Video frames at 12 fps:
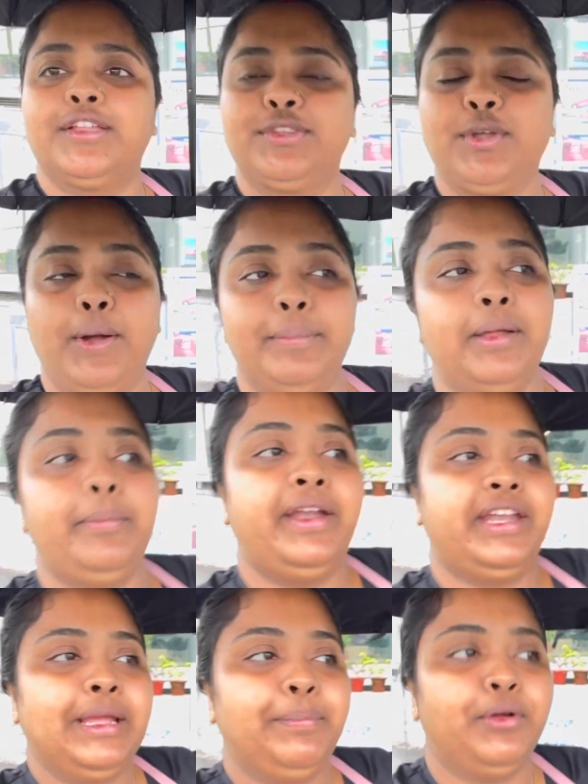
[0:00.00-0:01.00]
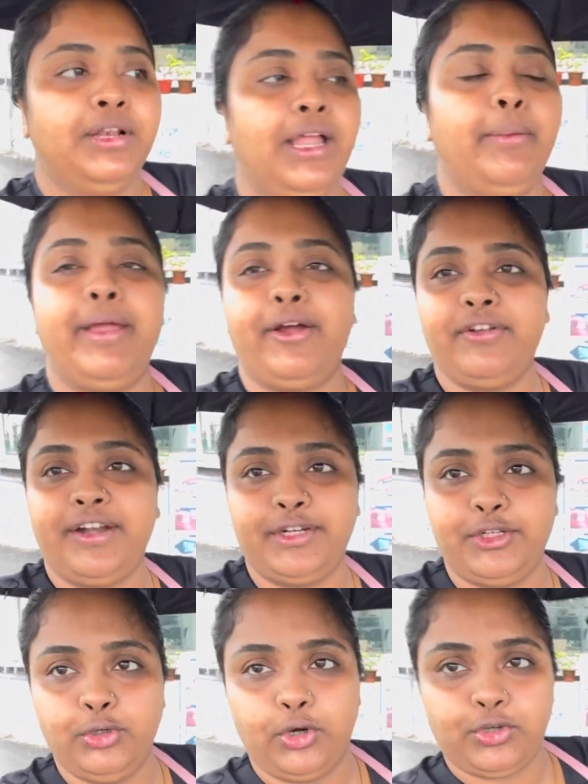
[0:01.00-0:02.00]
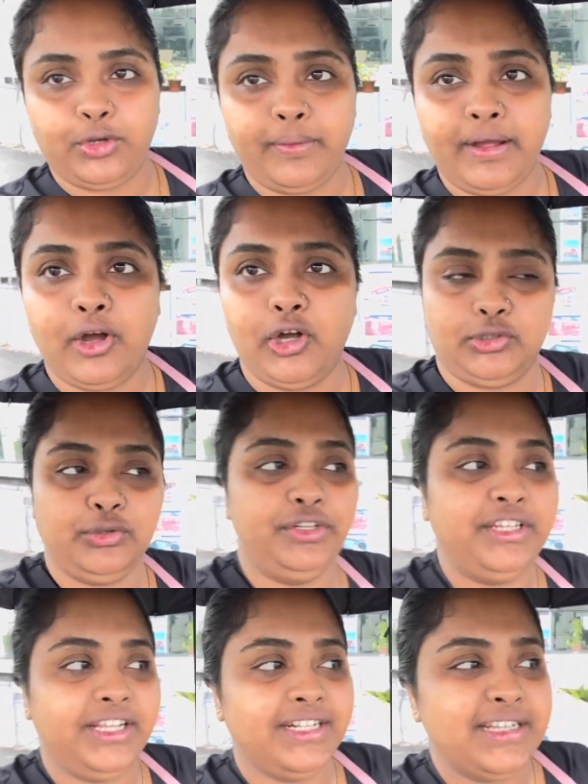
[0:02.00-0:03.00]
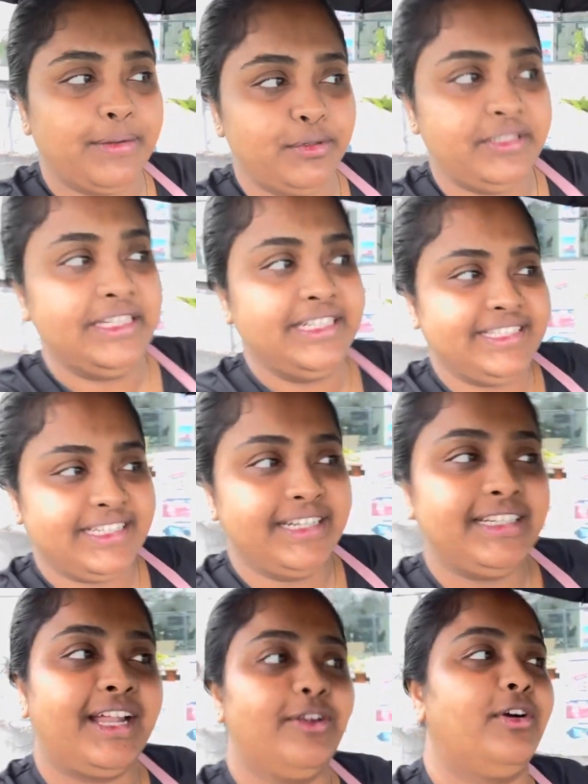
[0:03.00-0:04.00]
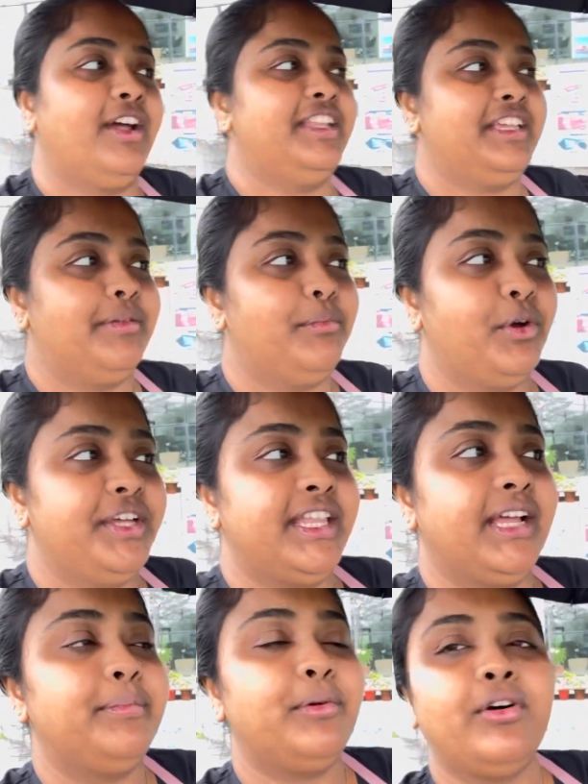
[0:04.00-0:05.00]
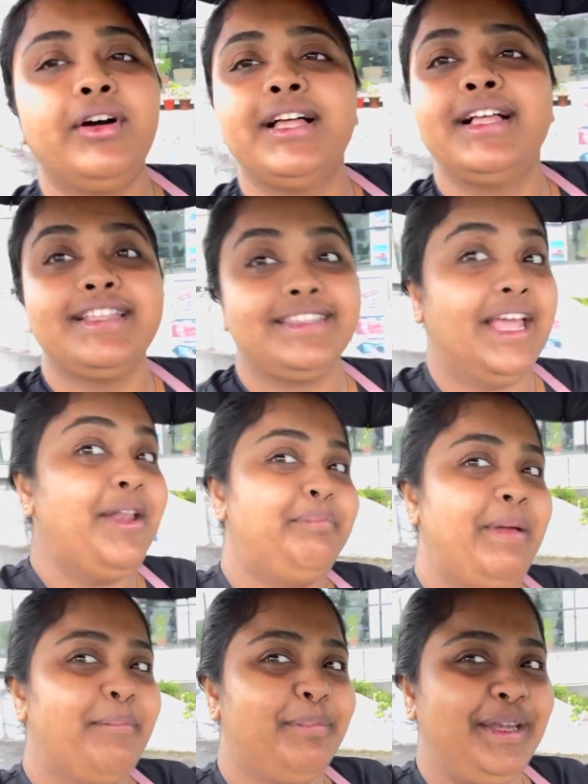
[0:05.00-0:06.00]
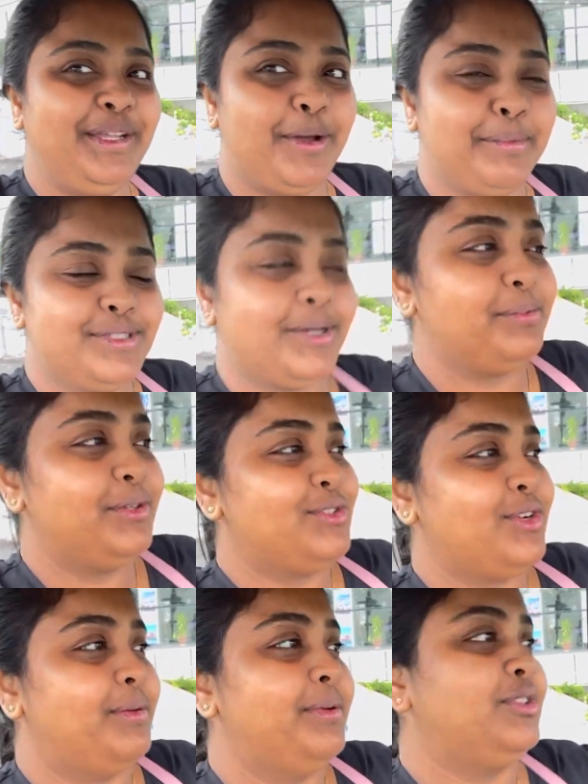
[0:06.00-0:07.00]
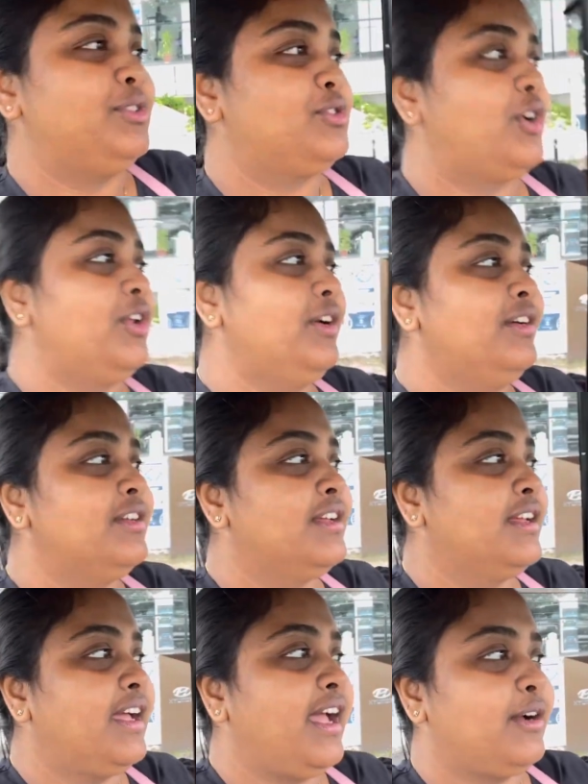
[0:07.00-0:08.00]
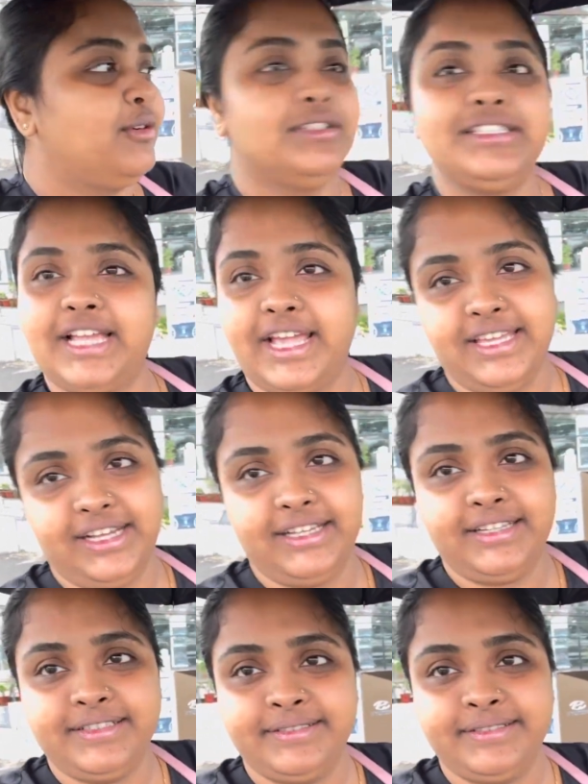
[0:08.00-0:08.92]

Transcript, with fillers: তো আমরা বেরিয়ে পড়লাম এখন একটা টোটো বা অটো নিয়ে যাব সিটি সেন্টার ওখানে গিয়ে বই দেখবো সেলফ প্যাম্পারিং হবে সব কিছু হবে তো চলো এখন যাই আগে